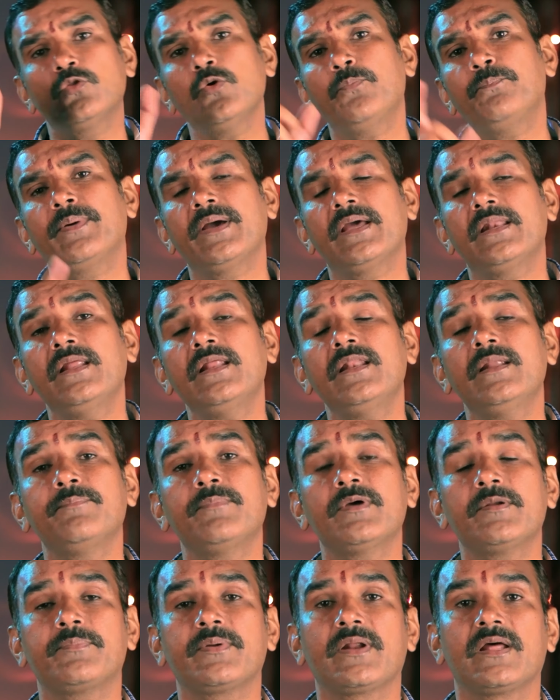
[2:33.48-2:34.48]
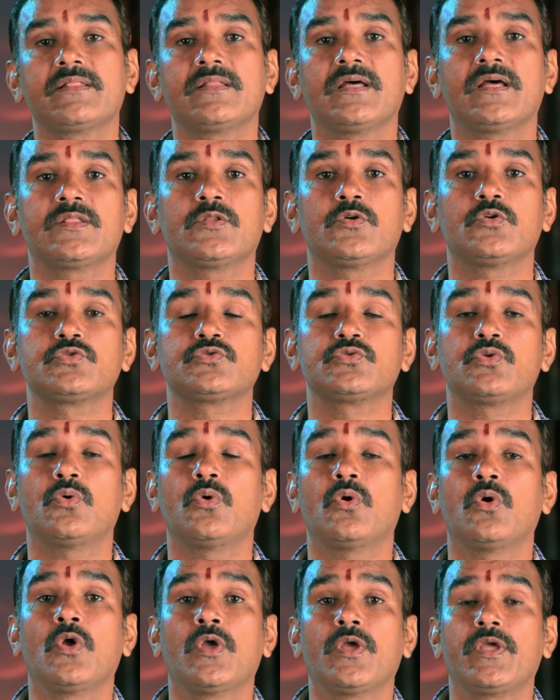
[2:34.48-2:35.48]
तो पहले नंबर पर आता
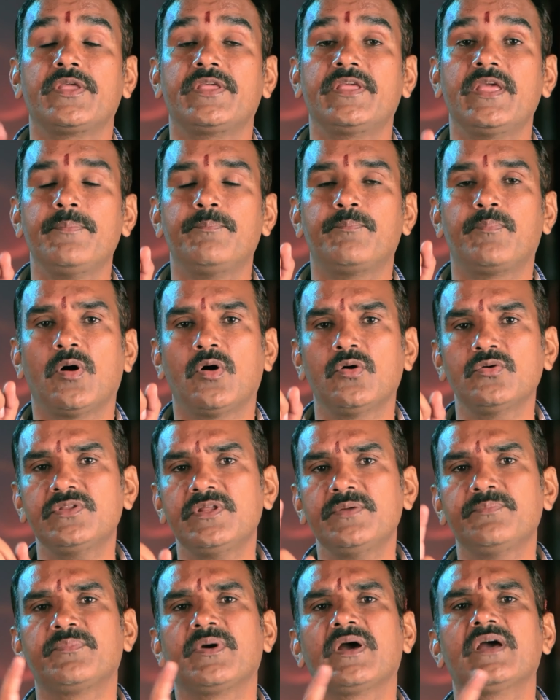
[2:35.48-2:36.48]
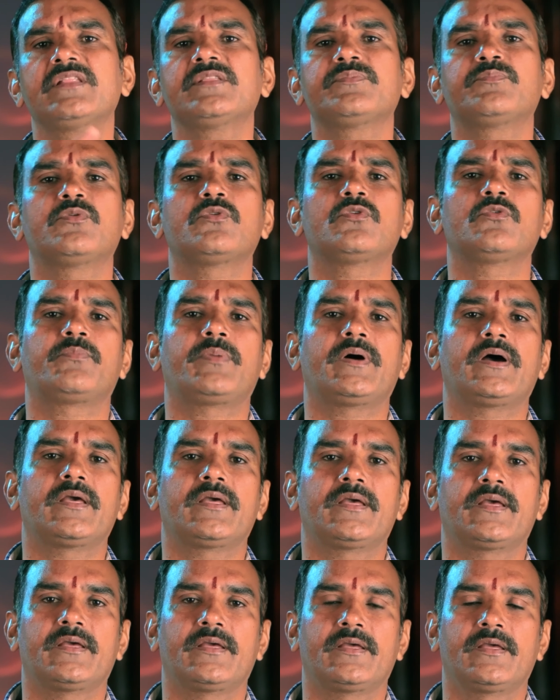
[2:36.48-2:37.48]
दोस्तों ये बहुत ही महत्वपूर्ण उपाय
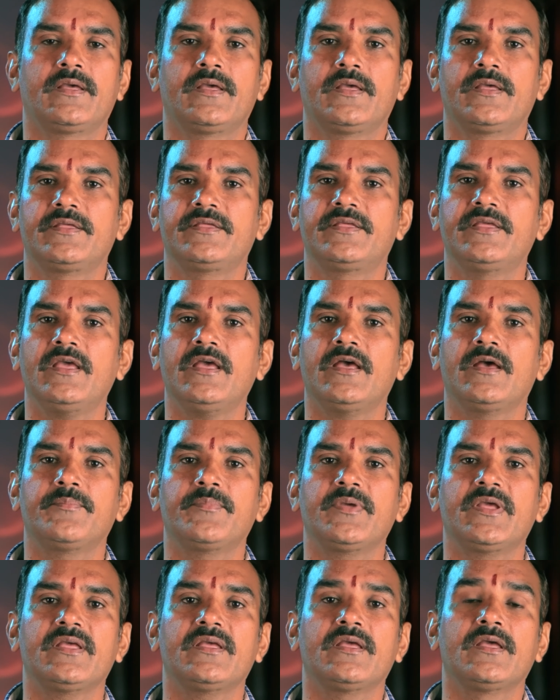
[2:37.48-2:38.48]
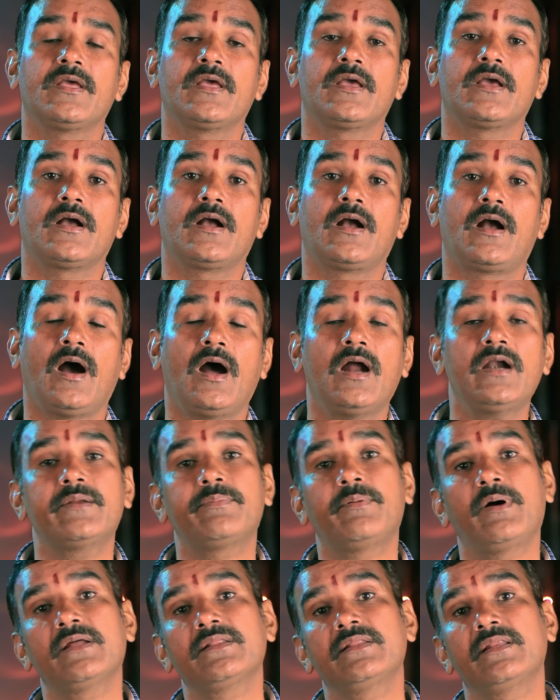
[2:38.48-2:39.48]
है ये हमें गांठ
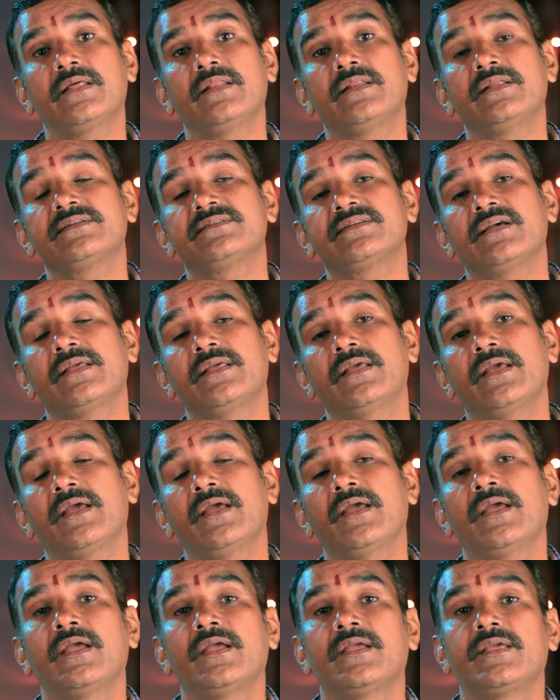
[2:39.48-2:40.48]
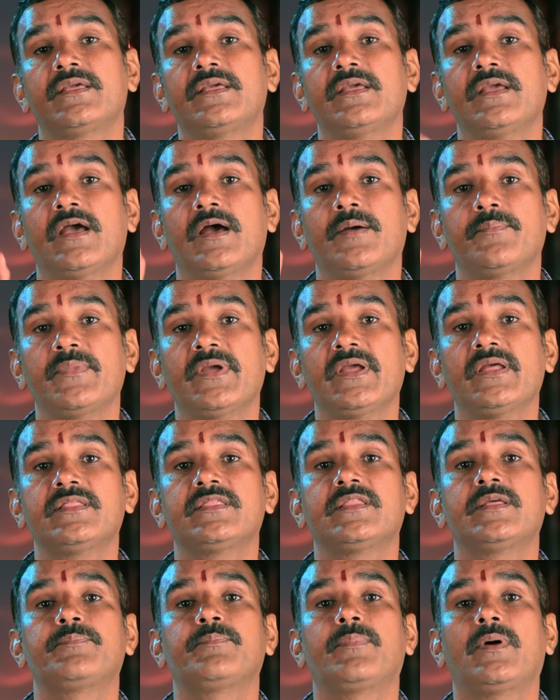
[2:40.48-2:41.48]
बांध लेनी चाहिए कि
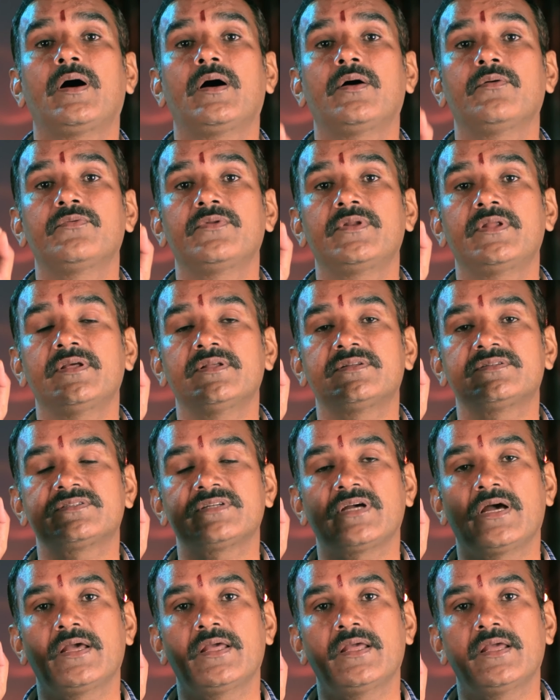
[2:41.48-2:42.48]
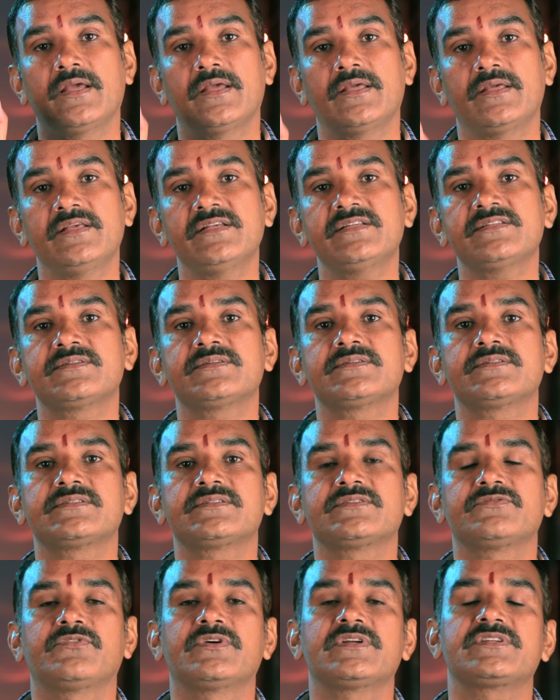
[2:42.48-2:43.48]
हमें दीपावली चाहे
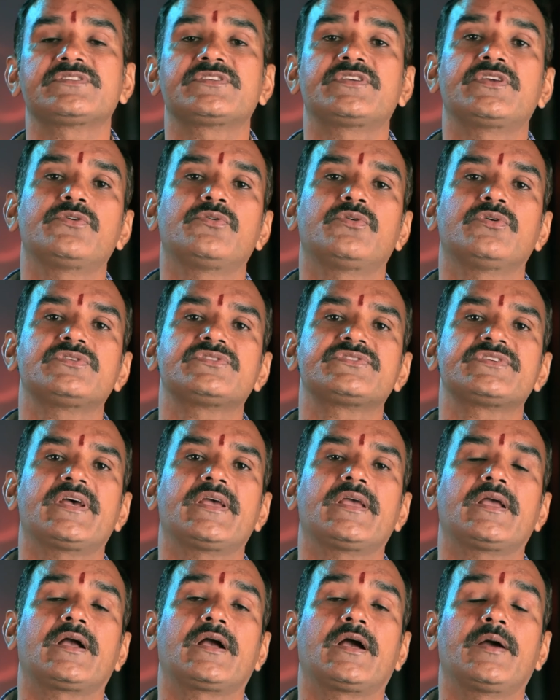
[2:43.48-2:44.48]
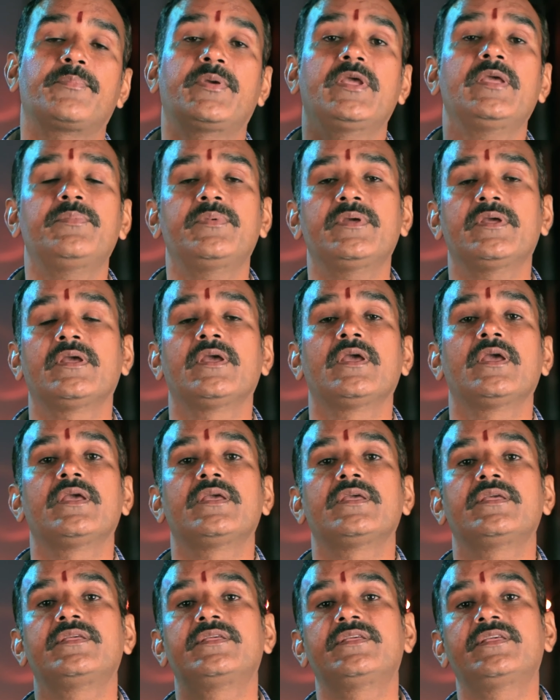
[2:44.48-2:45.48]
इस वर्ष की हो चाहे कभी भी
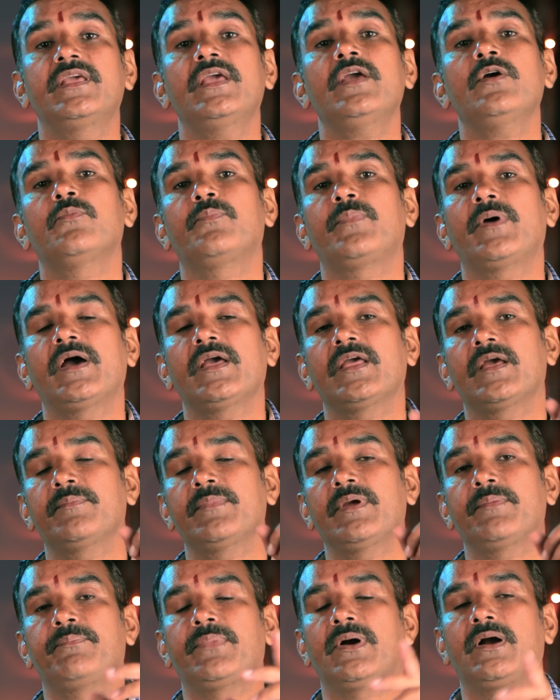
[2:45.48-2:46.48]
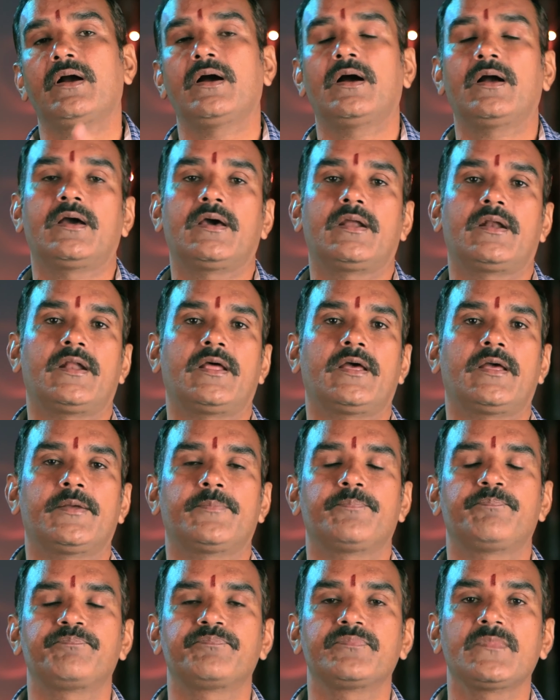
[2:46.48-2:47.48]
ये उपाय हमें पक्का करना
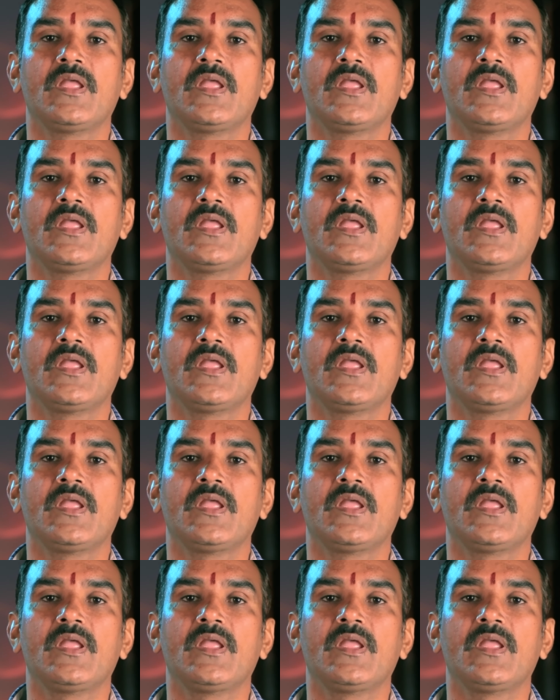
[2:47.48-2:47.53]
है